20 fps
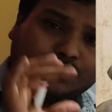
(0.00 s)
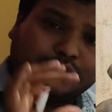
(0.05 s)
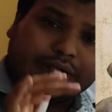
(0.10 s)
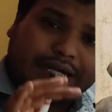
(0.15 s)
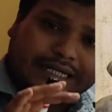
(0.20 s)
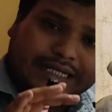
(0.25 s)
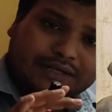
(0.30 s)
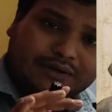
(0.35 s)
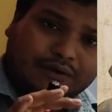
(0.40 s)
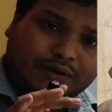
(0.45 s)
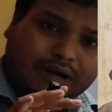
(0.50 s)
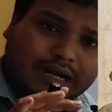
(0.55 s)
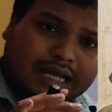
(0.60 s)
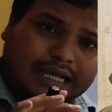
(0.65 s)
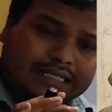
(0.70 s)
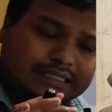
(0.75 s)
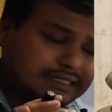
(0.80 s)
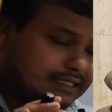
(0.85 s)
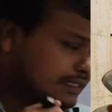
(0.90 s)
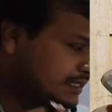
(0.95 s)
যত রেটিং
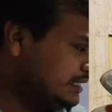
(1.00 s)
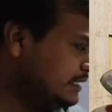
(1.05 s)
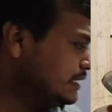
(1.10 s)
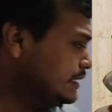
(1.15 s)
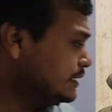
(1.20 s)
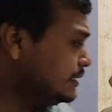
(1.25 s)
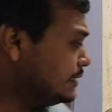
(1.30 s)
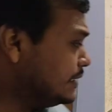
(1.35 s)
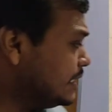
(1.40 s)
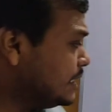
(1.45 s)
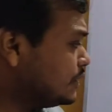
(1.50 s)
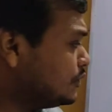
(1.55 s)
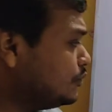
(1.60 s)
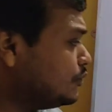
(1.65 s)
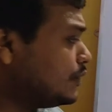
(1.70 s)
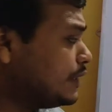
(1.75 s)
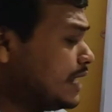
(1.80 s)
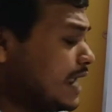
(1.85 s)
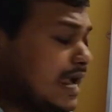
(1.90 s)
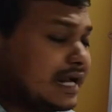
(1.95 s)
করা আছে
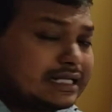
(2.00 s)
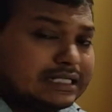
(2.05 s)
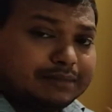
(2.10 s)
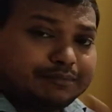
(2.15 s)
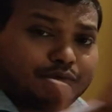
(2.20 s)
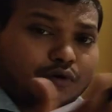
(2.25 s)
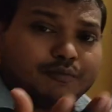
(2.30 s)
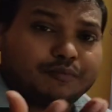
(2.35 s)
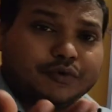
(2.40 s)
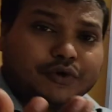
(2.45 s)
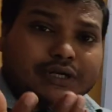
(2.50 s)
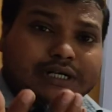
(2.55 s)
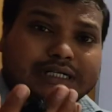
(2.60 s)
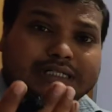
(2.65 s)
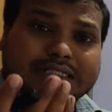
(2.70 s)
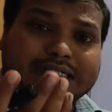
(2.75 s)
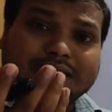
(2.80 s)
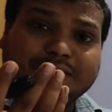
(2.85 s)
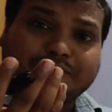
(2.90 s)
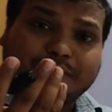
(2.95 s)
যেহেতু রিয়াক্টিভ
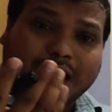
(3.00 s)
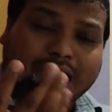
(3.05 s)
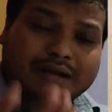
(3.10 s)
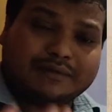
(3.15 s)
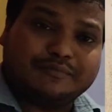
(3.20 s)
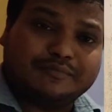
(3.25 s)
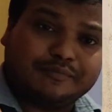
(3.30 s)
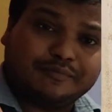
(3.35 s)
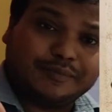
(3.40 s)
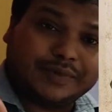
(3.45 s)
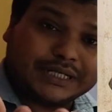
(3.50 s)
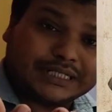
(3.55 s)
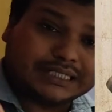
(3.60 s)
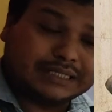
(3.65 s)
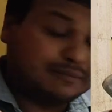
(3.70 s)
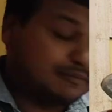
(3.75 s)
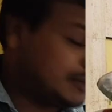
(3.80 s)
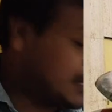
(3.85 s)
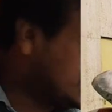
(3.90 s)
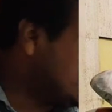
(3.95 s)
কম্পোনেন্টের মান বেশি